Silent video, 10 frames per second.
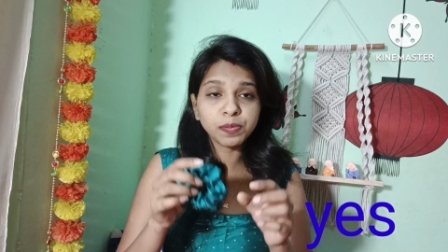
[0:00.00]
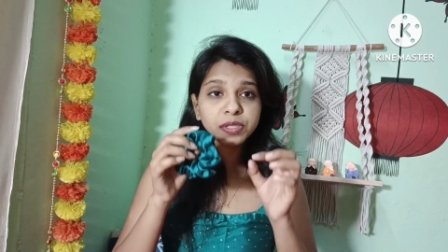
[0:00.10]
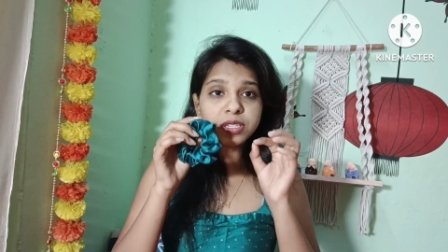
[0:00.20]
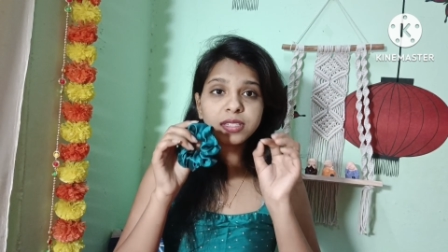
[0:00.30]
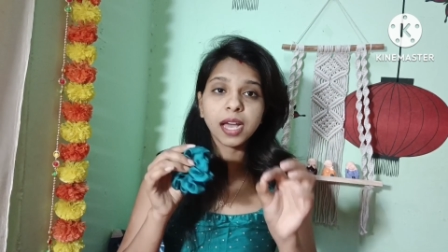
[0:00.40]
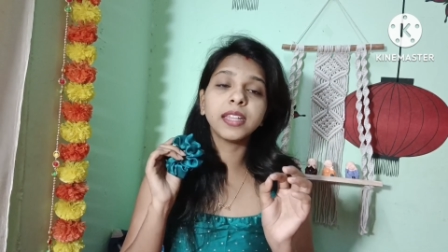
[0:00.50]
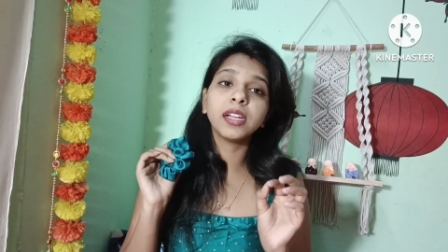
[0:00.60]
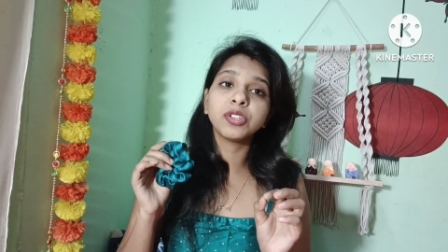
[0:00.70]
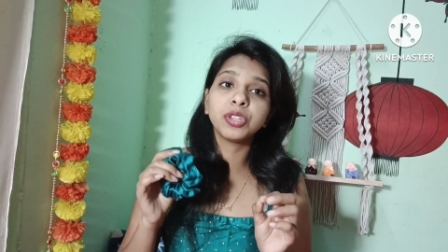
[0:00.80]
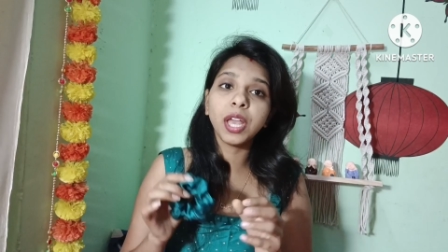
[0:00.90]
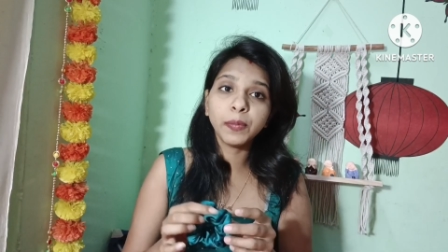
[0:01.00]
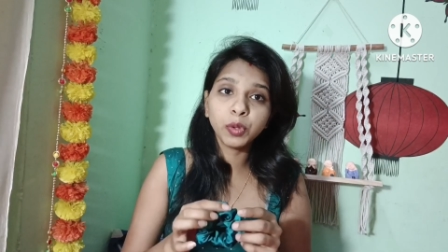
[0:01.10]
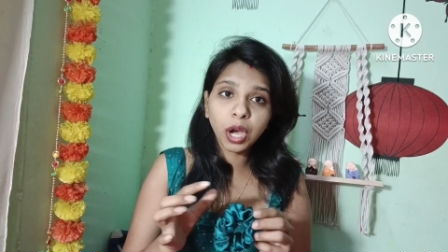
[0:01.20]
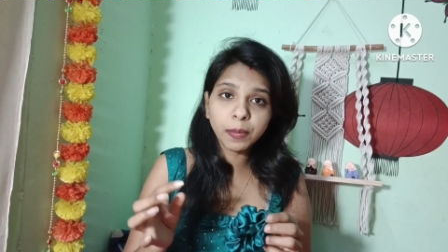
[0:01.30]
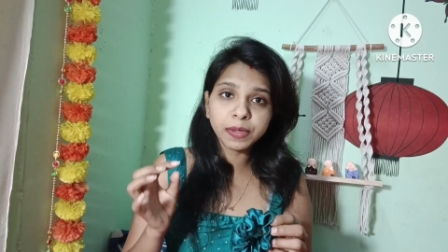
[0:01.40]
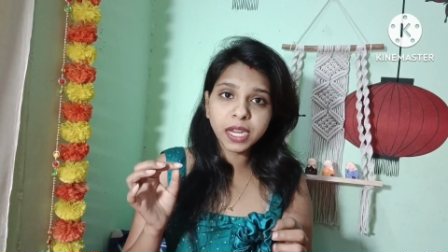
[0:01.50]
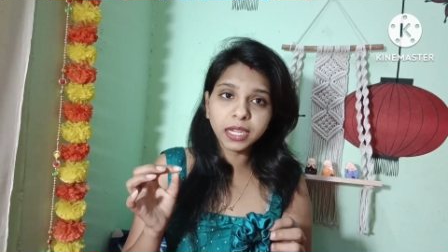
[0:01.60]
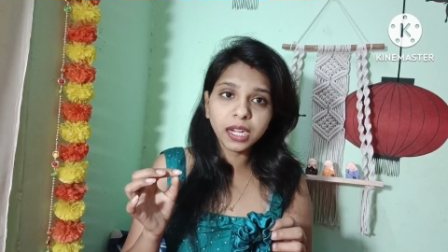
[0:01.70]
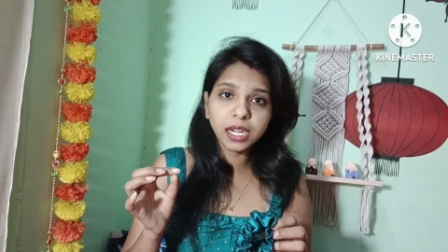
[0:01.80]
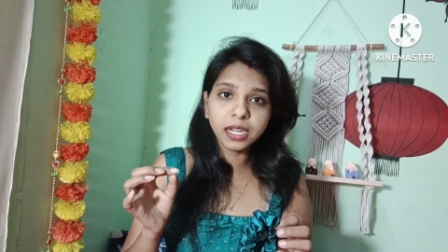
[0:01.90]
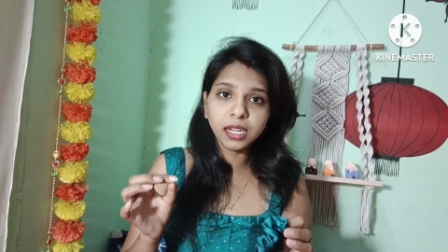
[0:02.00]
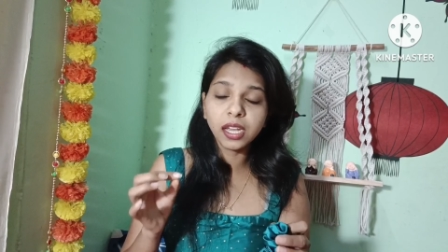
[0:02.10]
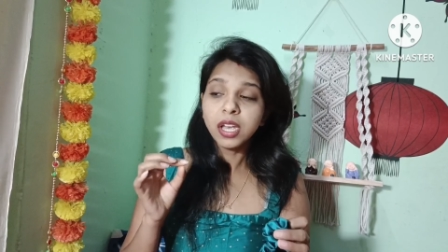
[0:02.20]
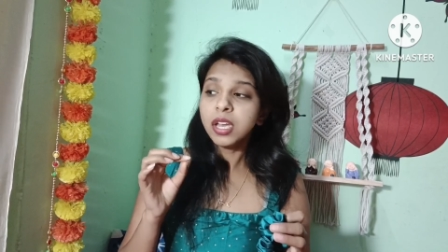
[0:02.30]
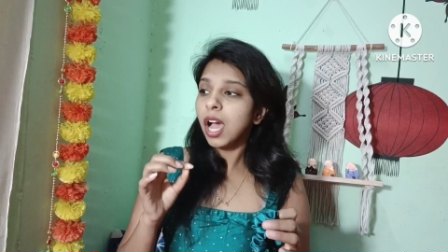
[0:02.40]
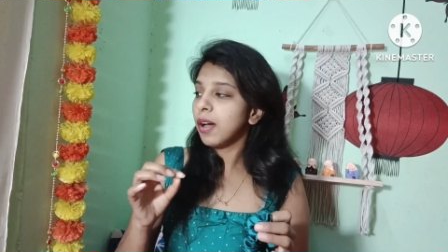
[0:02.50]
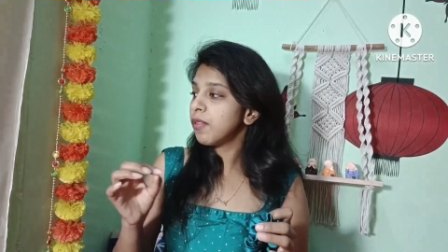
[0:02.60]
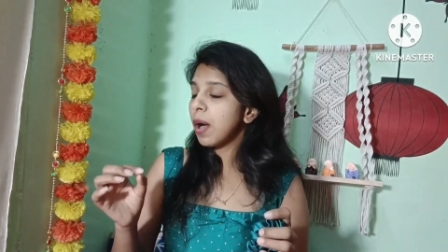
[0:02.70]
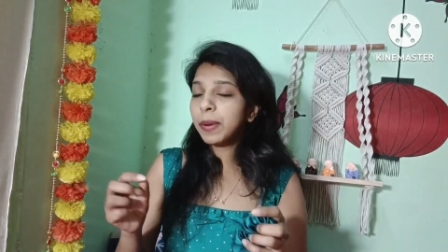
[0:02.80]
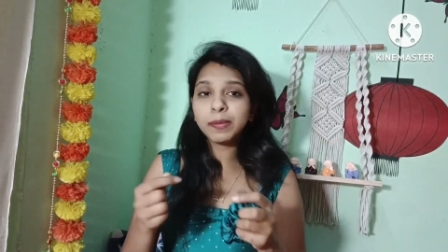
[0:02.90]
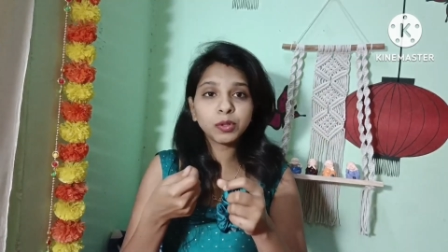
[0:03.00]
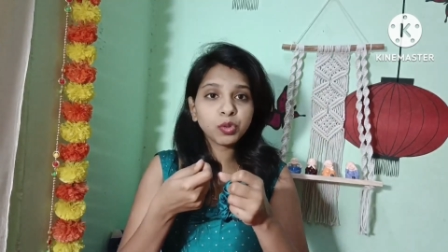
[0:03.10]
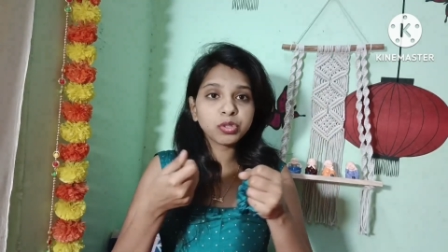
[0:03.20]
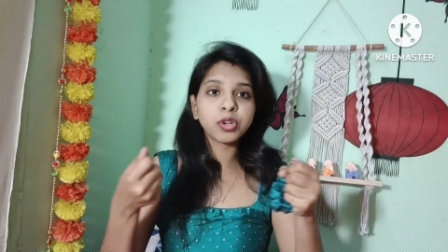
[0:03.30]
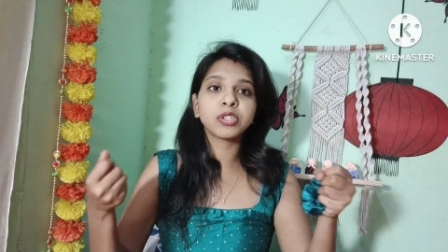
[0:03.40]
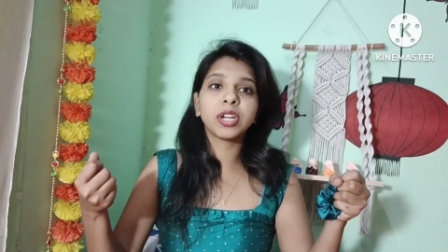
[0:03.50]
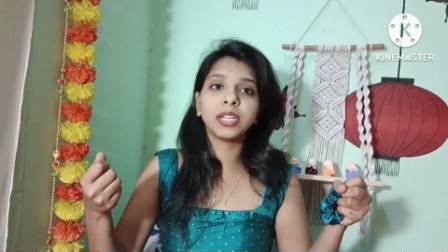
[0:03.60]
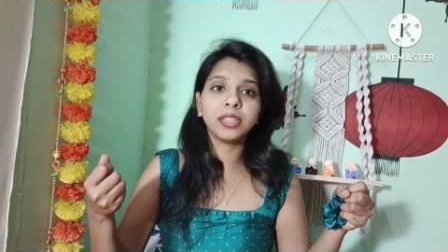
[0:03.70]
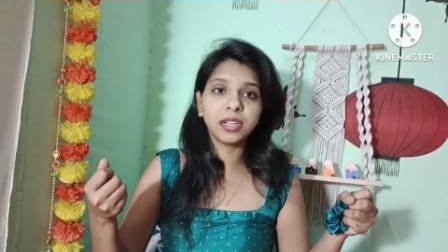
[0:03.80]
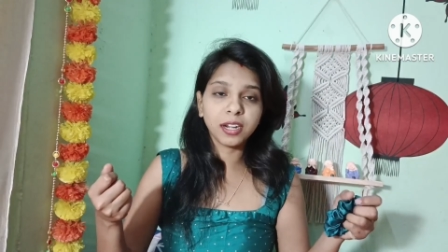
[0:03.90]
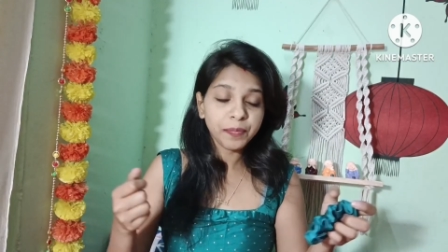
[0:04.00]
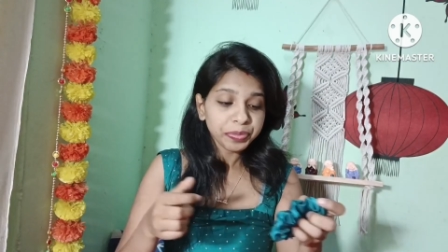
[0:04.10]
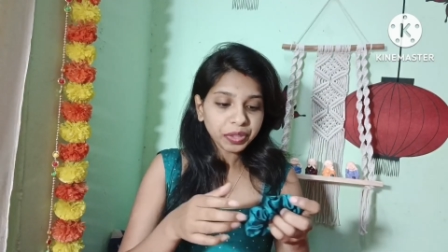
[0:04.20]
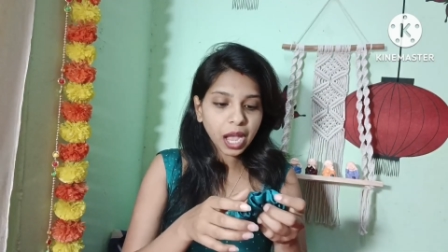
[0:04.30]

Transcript: जो सबसे ज़्यादा खिंचती है आप दुकान पर जाएंगे ना लेने के लिए आप वहाँ पर एक बार उसको स्ट्रेच करके देखना